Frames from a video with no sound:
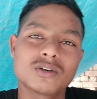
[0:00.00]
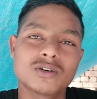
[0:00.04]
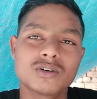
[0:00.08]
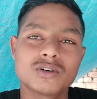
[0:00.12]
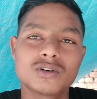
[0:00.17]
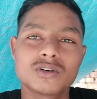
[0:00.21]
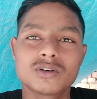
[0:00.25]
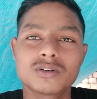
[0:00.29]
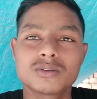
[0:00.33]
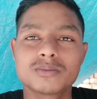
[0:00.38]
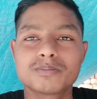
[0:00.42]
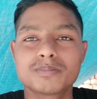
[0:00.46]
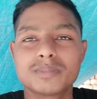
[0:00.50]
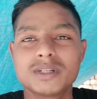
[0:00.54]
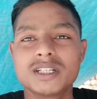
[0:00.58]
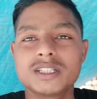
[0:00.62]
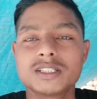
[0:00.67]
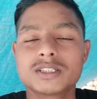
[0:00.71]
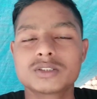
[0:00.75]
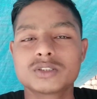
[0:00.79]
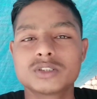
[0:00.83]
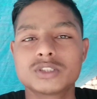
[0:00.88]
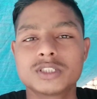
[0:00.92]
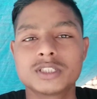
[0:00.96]
और
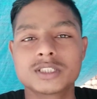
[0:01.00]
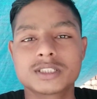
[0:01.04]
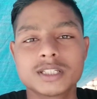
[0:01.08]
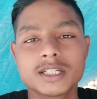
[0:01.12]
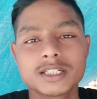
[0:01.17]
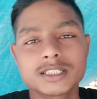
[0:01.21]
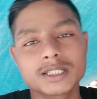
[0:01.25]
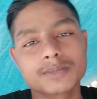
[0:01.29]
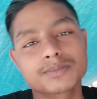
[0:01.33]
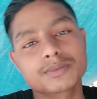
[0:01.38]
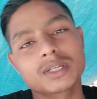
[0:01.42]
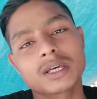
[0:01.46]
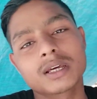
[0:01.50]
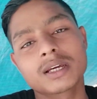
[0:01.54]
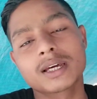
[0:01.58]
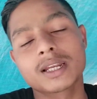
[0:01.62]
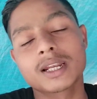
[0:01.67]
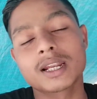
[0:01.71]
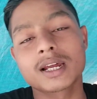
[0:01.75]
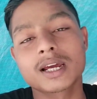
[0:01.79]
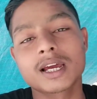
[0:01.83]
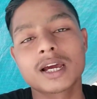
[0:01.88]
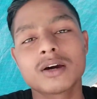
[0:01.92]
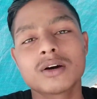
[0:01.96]
प्लीज़ जिसने सब्सक्राइब कर
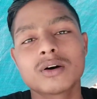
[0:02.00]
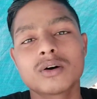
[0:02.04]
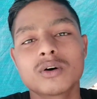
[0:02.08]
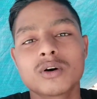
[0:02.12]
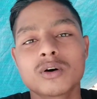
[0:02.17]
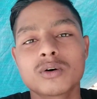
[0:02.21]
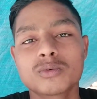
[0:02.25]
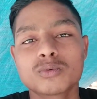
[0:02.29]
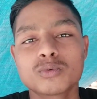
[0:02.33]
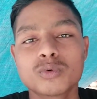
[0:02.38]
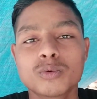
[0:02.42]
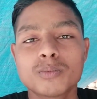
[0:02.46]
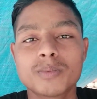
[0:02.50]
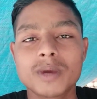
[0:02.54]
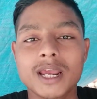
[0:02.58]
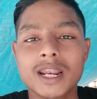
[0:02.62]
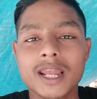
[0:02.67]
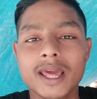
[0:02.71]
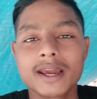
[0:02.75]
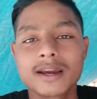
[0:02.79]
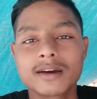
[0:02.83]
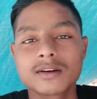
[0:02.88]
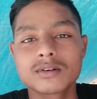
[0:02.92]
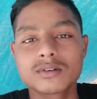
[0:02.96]
रखा है और वो
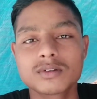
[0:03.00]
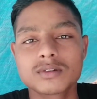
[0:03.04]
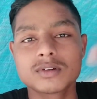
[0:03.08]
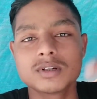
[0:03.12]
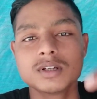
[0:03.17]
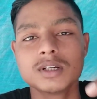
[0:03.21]
बेल आइकन